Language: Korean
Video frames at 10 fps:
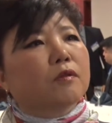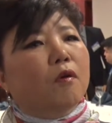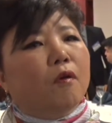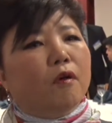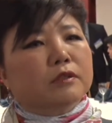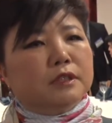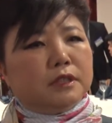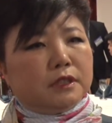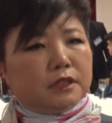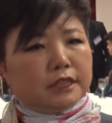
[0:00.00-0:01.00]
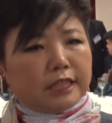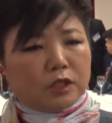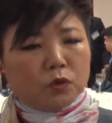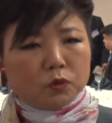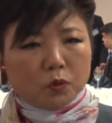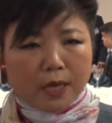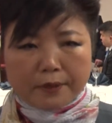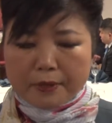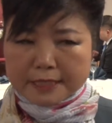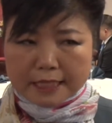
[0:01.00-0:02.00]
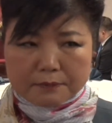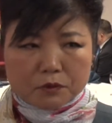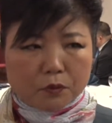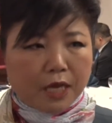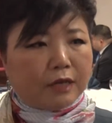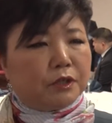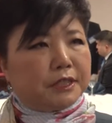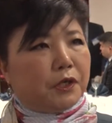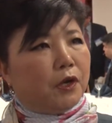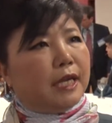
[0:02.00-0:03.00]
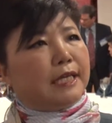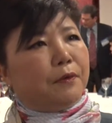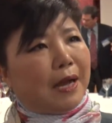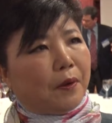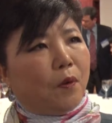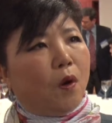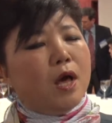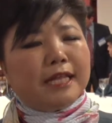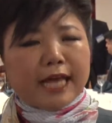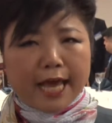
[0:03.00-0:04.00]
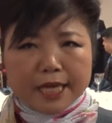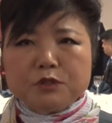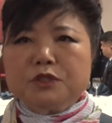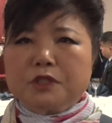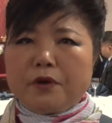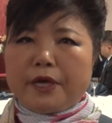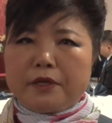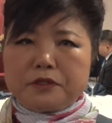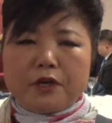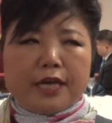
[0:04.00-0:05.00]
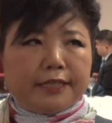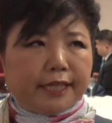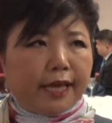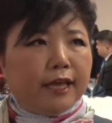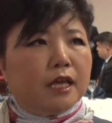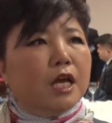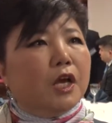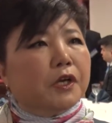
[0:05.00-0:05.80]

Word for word: 또그 저기 노독관 회장님도 한국에서 연락이 왔고 다 해주실 거예요 저희한테.